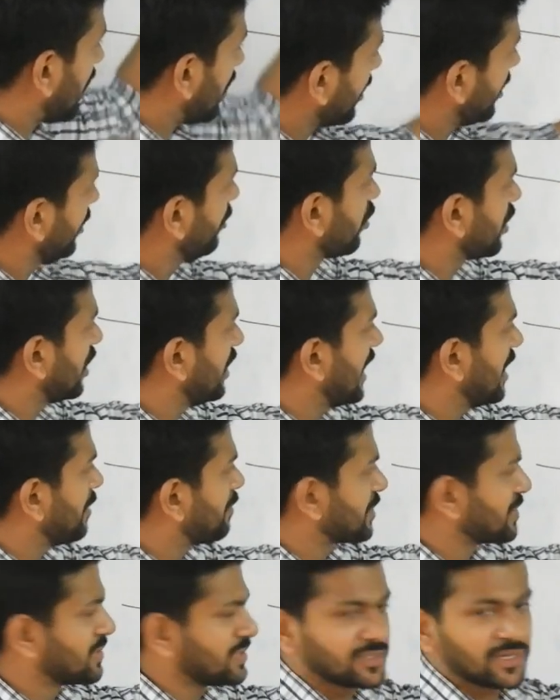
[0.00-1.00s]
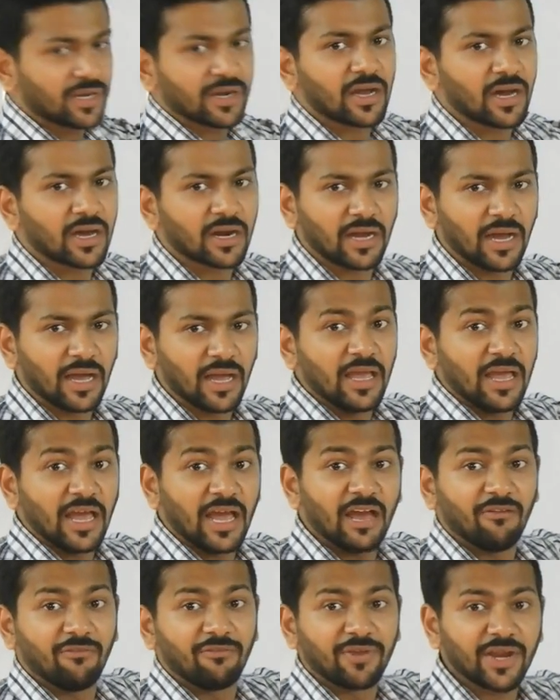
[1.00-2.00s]
हर न्यूक्लिया प्रिसीजन कर रहा
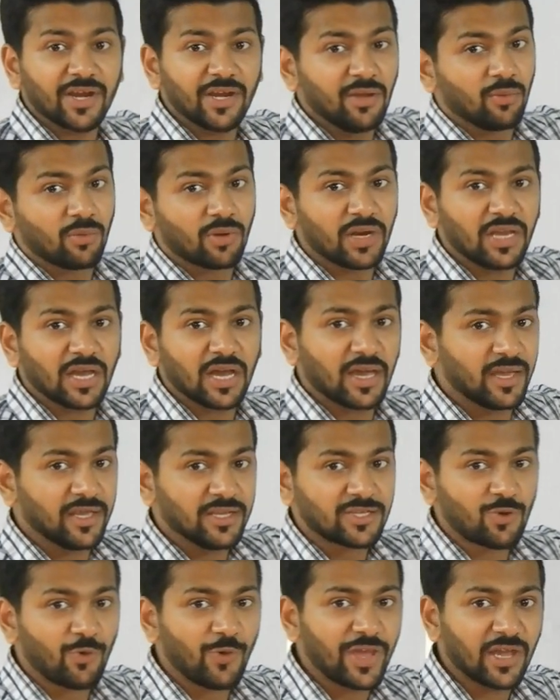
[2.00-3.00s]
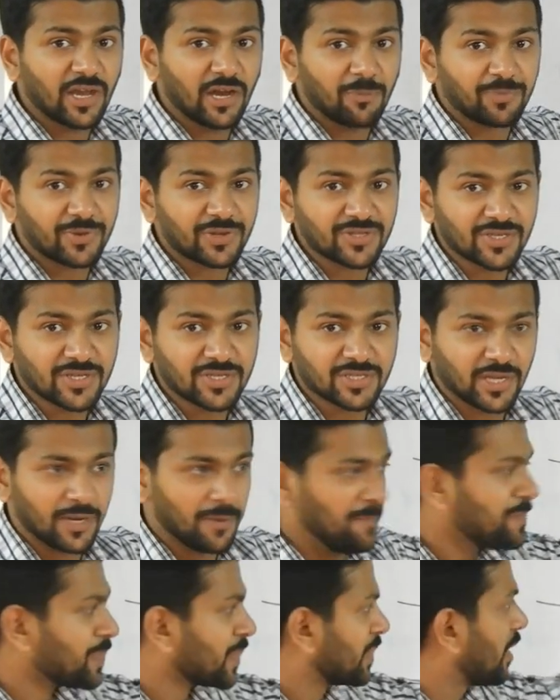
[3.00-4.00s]
है एवरी न्यूक्लिया इज डूइंग अ प्रिसीजन
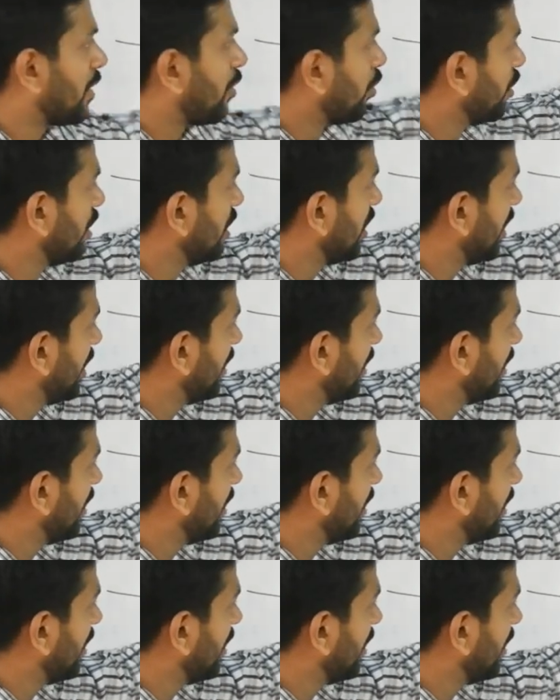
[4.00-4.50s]
द ओनली